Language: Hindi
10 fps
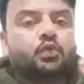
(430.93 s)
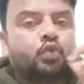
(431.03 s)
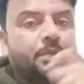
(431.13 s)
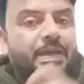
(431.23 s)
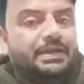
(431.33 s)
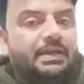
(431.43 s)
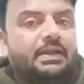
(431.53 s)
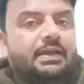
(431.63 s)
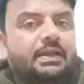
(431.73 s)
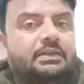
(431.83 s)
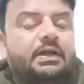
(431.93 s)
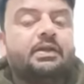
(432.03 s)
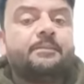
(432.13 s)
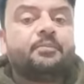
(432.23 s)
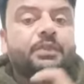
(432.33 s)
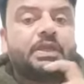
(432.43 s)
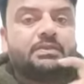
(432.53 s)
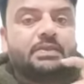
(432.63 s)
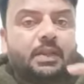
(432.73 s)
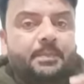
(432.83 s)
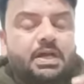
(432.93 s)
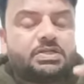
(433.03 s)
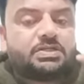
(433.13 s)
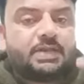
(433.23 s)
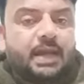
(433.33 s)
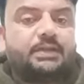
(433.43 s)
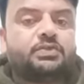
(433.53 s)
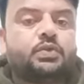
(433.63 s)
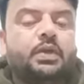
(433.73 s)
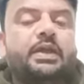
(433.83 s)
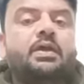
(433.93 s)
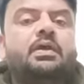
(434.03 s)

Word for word: सुबह यह लग रहा था कि नरमा शायद जो है